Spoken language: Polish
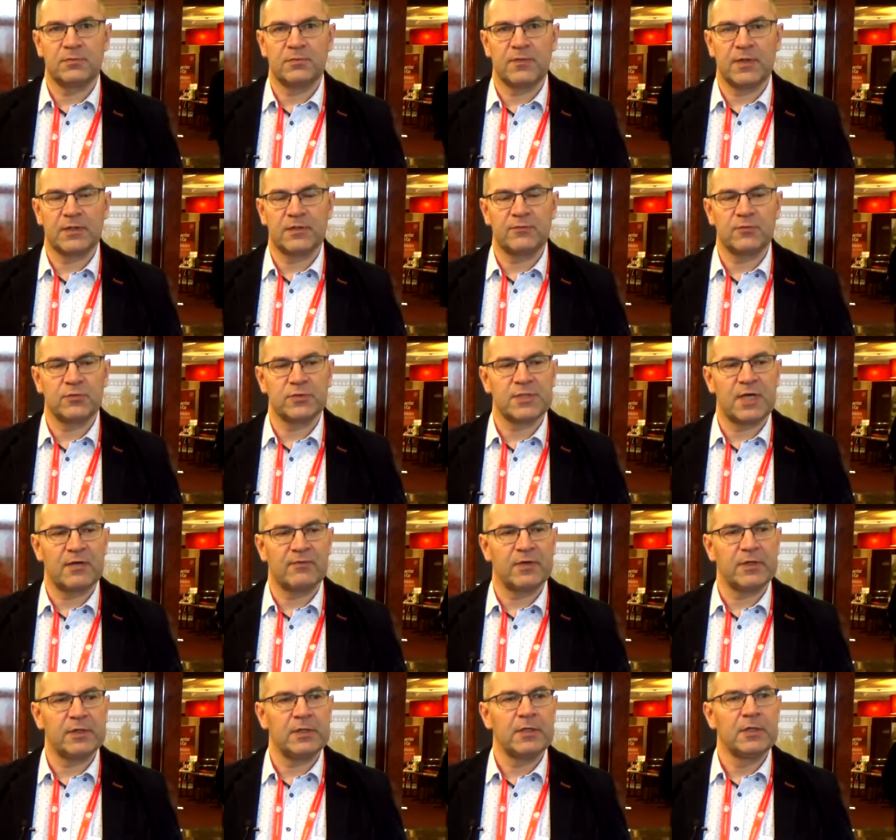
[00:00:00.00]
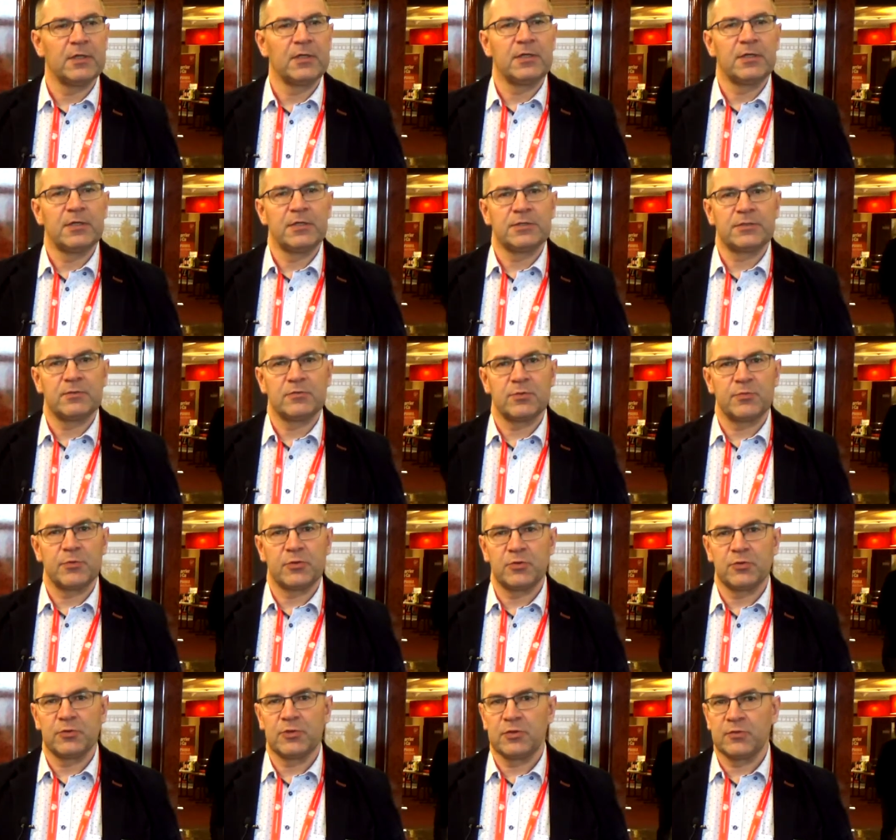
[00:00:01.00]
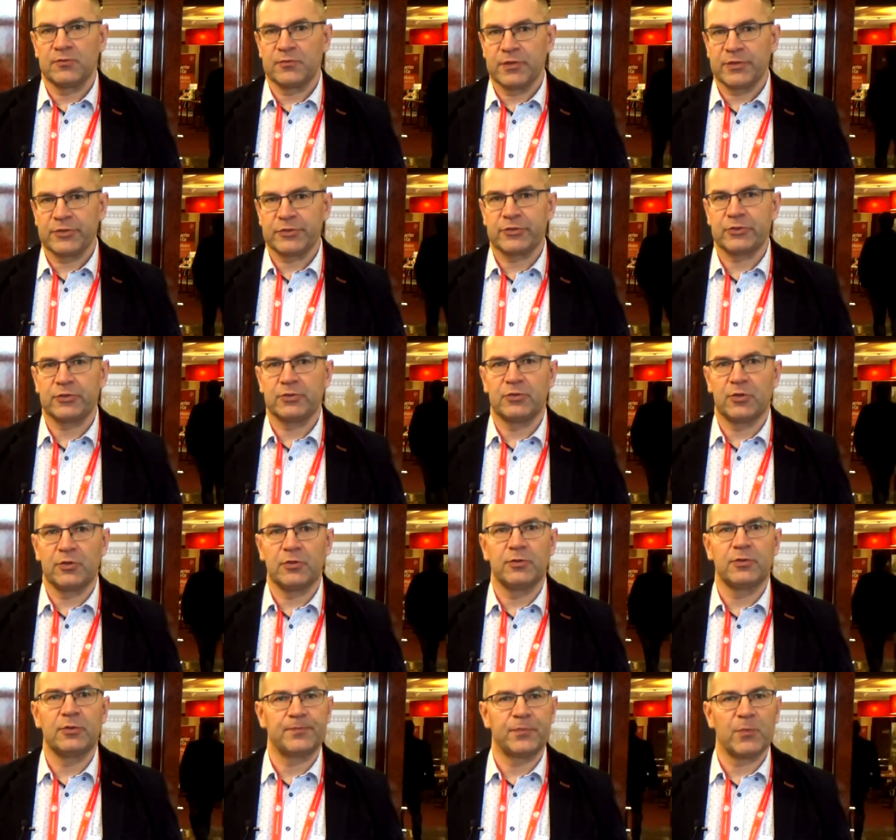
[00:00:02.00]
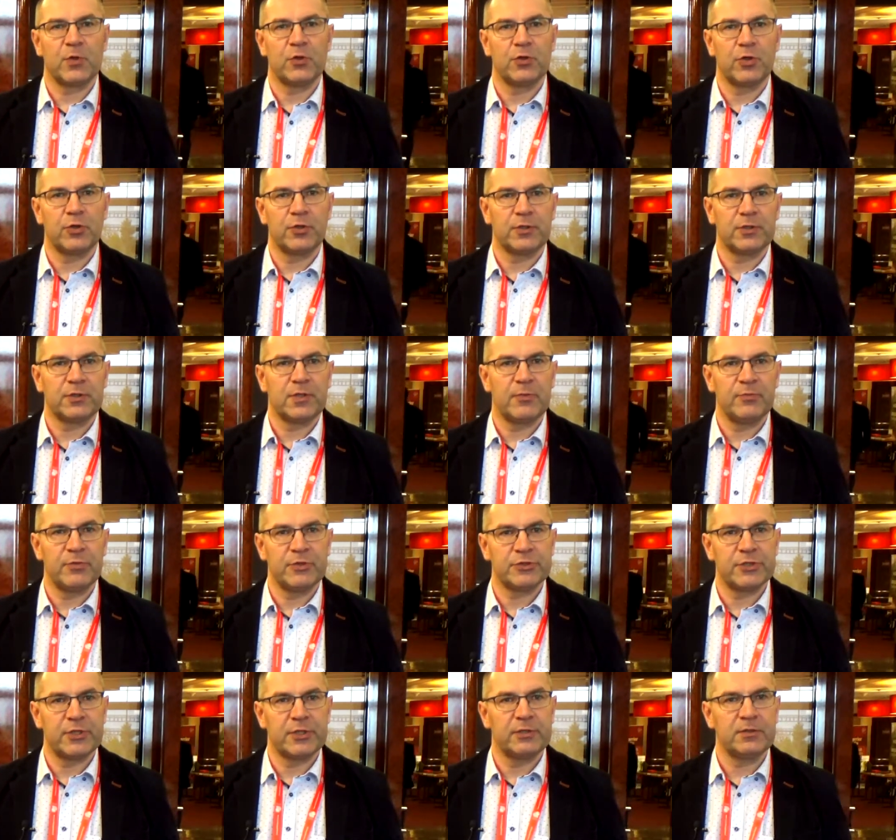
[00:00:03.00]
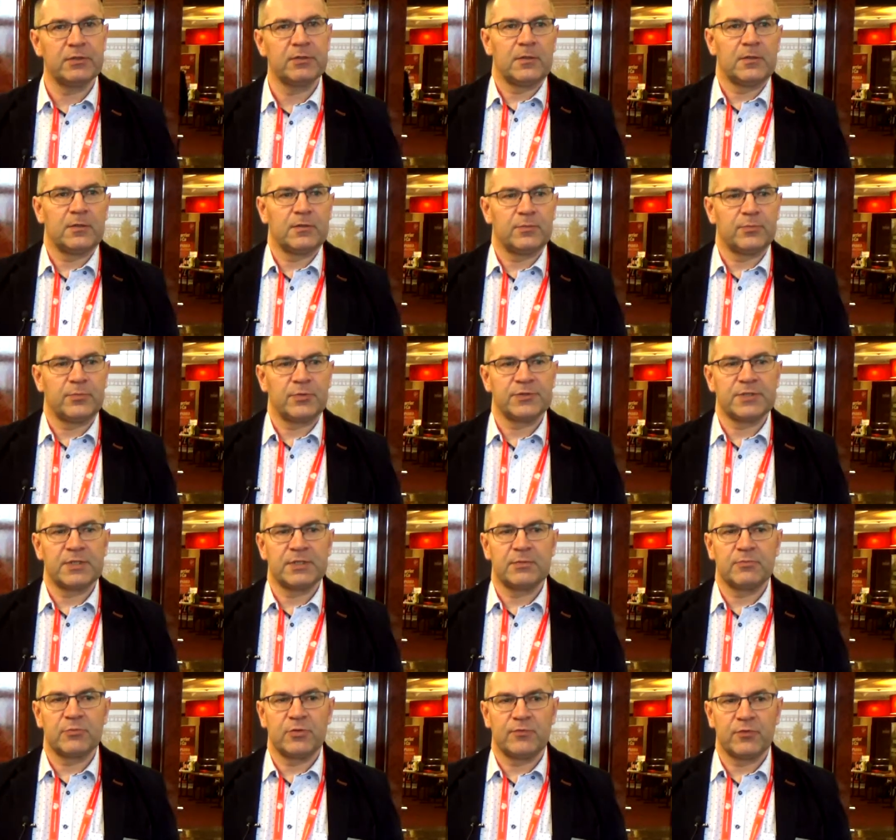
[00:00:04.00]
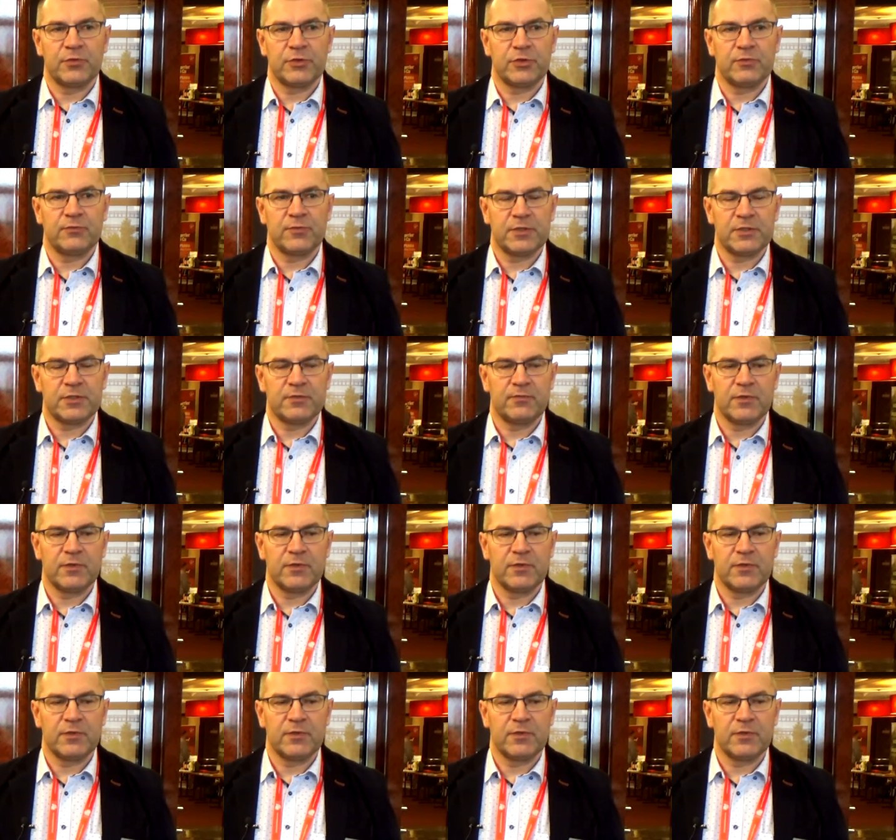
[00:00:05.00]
kwiatów truskawek. Są to produkty również do ochrony chemicznej. Poza tym nowością w naszej